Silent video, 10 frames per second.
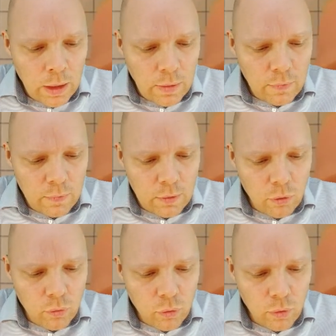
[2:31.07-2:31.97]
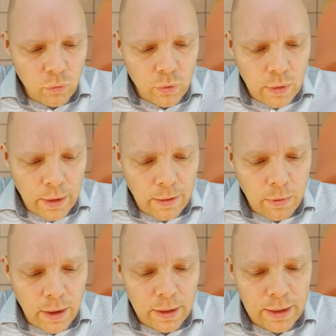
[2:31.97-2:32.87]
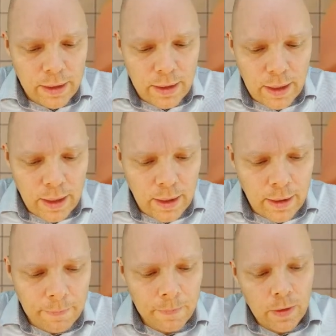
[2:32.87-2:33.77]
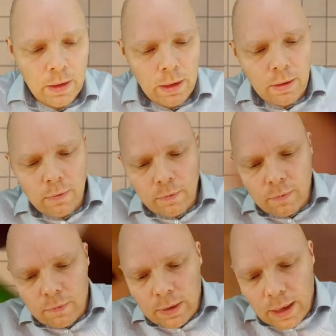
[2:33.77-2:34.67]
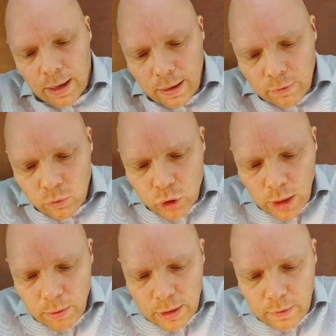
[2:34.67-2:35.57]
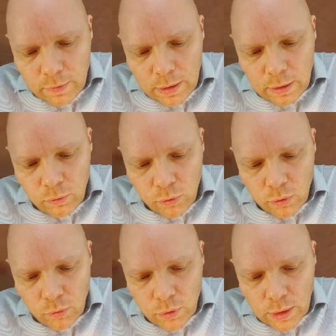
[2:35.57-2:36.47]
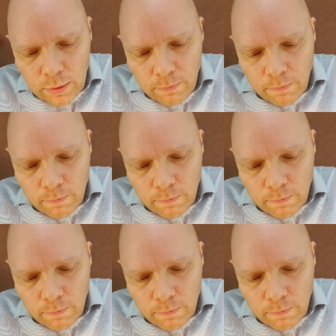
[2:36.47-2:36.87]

Ist sie durch 5 teilbar? Ja, ist sie. Also schreibe ich jetzt hier die 5 hin